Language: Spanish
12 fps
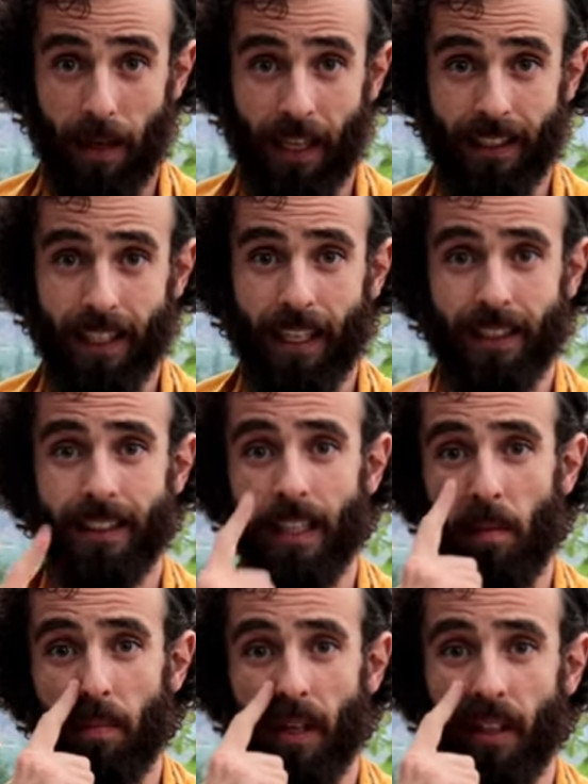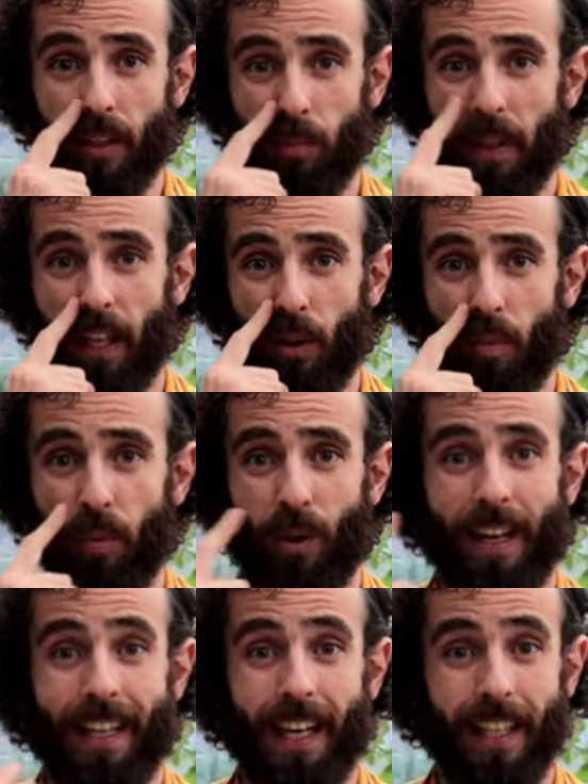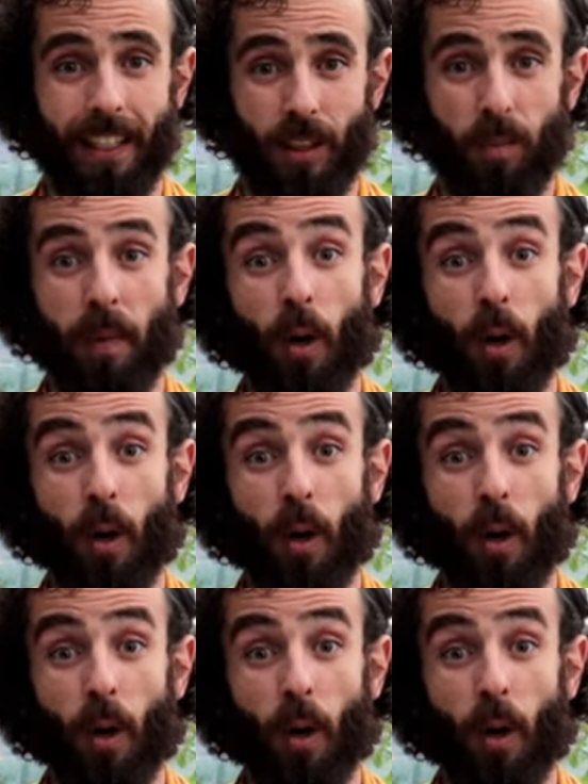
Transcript: práctica es siempre respirando por la nariz,